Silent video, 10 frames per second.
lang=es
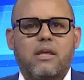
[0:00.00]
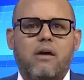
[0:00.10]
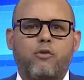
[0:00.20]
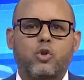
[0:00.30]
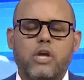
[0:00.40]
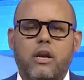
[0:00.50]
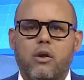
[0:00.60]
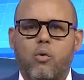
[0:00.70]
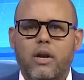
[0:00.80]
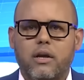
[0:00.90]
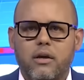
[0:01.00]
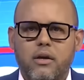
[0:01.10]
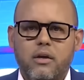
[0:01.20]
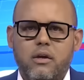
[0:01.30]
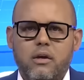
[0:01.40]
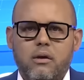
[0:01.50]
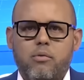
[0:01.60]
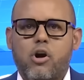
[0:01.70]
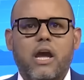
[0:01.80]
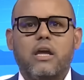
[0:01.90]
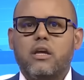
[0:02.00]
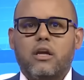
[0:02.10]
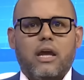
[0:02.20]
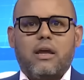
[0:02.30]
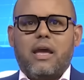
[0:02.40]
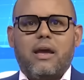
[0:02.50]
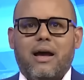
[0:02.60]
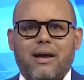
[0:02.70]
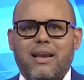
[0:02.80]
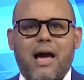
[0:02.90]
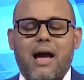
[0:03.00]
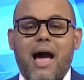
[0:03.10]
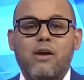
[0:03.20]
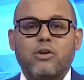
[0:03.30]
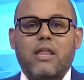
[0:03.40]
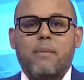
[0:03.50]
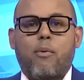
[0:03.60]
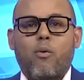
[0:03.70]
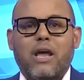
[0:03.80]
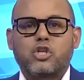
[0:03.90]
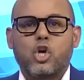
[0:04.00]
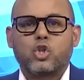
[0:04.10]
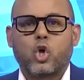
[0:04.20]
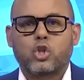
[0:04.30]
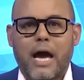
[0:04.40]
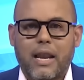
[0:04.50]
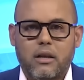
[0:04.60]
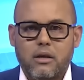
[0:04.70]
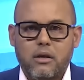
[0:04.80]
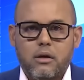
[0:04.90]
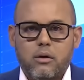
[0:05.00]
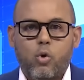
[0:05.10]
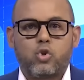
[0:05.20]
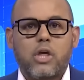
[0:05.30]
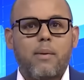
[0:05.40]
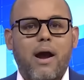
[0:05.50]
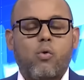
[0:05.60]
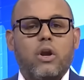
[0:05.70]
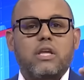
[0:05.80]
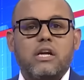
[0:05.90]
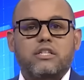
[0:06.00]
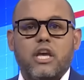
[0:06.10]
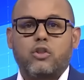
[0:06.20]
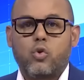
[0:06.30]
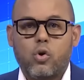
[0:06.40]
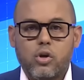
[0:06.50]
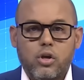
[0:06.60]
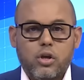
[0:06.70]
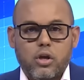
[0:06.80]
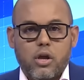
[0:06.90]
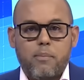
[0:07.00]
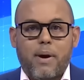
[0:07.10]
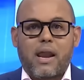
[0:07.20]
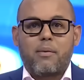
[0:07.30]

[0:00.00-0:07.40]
en la frontera, los guardias. Porque eh, eh, hay una despoblación total. Usted va a cualquier sitio y para